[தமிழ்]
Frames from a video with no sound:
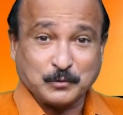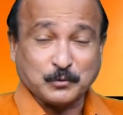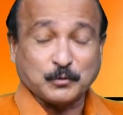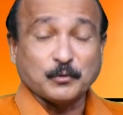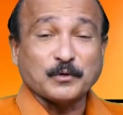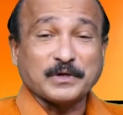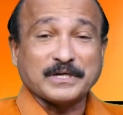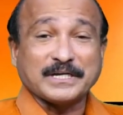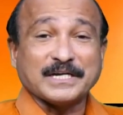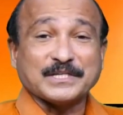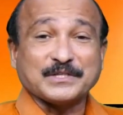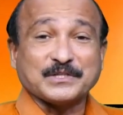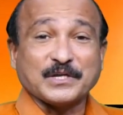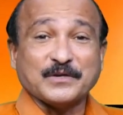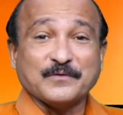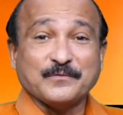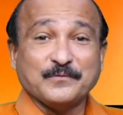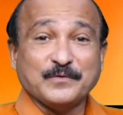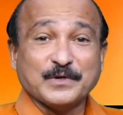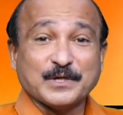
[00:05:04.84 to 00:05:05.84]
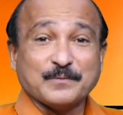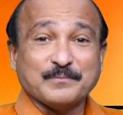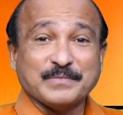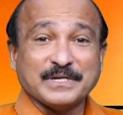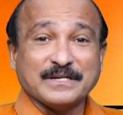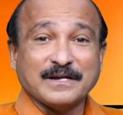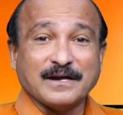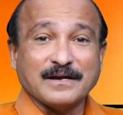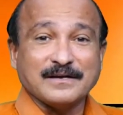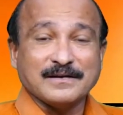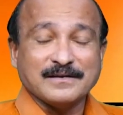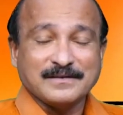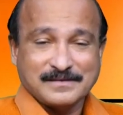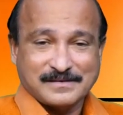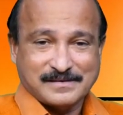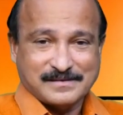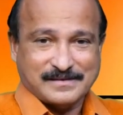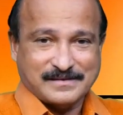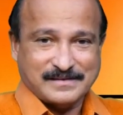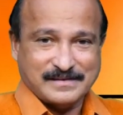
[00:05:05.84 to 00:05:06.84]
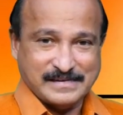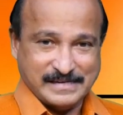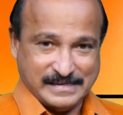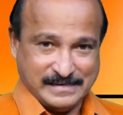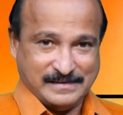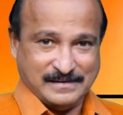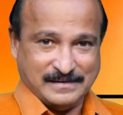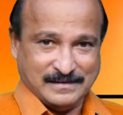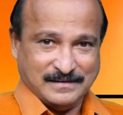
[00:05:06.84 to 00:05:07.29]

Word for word: தூக்கத்தை விரும்பினால் நீ